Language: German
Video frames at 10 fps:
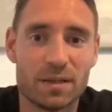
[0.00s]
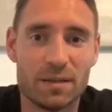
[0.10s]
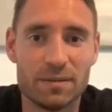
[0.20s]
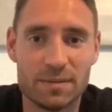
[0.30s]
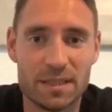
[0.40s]

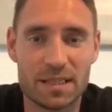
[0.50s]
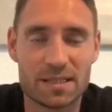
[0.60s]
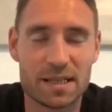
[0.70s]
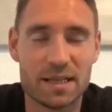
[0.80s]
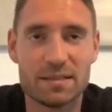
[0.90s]
äh, in der
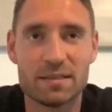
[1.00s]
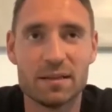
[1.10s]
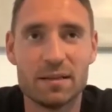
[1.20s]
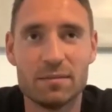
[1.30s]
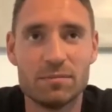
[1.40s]
Zeit
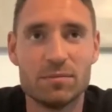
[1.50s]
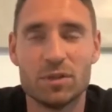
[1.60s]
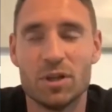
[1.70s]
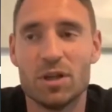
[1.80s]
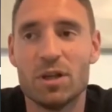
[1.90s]
ähm,
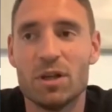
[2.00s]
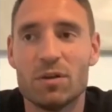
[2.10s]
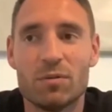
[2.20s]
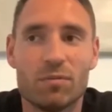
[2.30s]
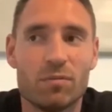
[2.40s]

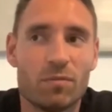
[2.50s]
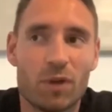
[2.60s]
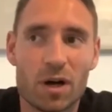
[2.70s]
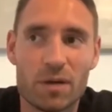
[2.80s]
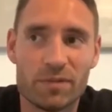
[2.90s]

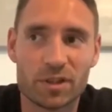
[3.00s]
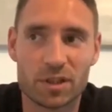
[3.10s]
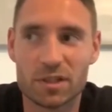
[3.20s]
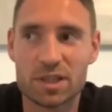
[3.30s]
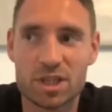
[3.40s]
war einfach
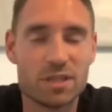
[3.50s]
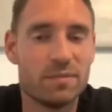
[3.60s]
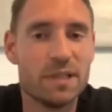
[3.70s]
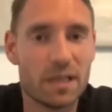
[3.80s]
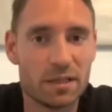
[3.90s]
dann der Schritt
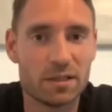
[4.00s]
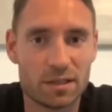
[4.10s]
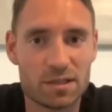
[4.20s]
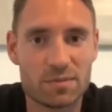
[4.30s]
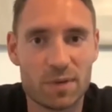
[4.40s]
wieder,
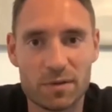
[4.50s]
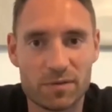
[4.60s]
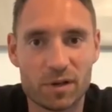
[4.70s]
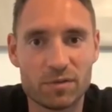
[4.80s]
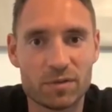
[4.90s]
also war,
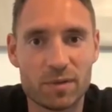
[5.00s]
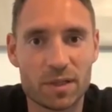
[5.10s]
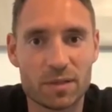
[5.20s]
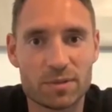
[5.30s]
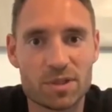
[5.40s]
Frankfurt war ja
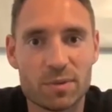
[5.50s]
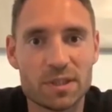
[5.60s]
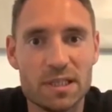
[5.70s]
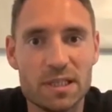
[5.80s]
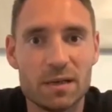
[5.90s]
damals
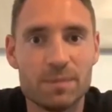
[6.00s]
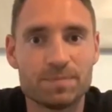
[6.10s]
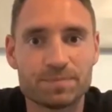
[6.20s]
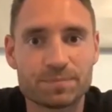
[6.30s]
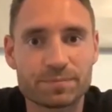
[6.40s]
zweite Liga.
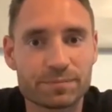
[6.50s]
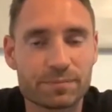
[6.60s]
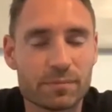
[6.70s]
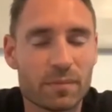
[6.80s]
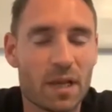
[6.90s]

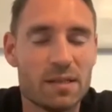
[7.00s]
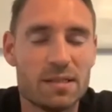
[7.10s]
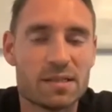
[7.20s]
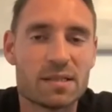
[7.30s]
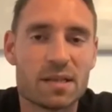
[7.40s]

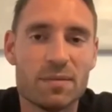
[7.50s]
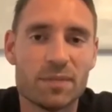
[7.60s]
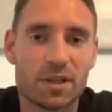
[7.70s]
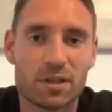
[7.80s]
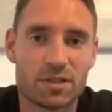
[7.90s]
Das ist ja
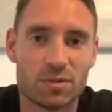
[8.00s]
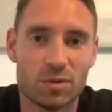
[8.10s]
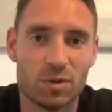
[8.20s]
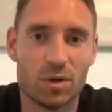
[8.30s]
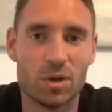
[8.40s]
immer dann
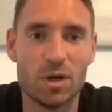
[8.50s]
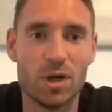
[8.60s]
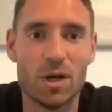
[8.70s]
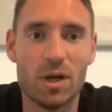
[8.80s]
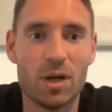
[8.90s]
so,
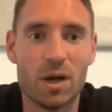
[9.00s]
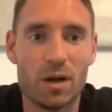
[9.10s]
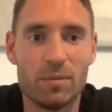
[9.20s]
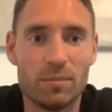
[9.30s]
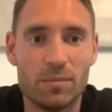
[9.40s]

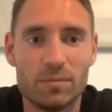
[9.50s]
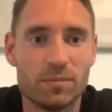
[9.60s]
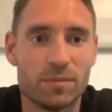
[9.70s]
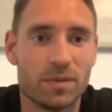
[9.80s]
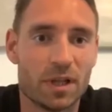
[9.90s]
ähm,
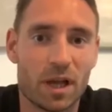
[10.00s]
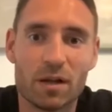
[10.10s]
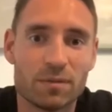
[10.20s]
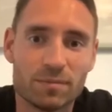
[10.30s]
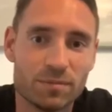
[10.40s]

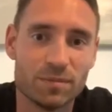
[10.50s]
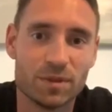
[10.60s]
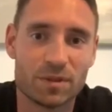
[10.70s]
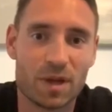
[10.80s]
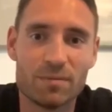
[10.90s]
ja,
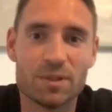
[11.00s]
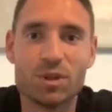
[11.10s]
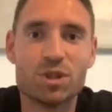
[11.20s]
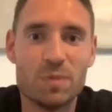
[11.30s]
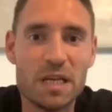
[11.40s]
da habe ich
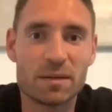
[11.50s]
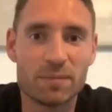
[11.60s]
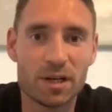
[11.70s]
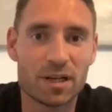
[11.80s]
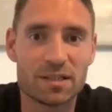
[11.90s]
neun Spiele
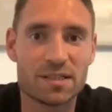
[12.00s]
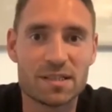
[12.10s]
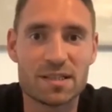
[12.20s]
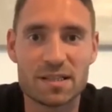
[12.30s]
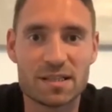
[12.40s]
gemacht gehabt. Das
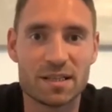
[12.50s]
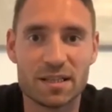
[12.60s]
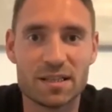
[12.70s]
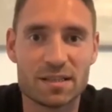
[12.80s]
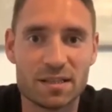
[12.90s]
ist jetzt äh,
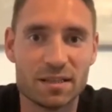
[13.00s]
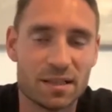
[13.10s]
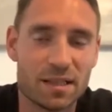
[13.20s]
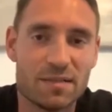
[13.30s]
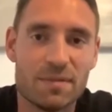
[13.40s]
nicht,
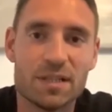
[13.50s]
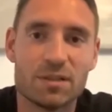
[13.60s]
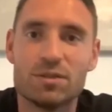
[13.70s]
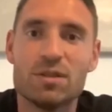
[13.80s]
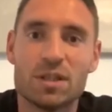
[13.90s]
nicht die Welt
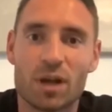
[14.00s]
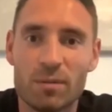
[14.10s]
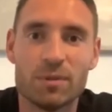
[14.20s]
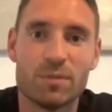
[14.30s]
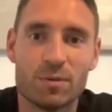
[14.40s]
natürlich,
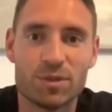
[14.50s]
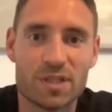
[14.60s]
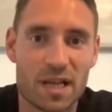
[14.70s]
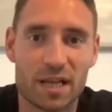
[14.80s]
aber man muss sie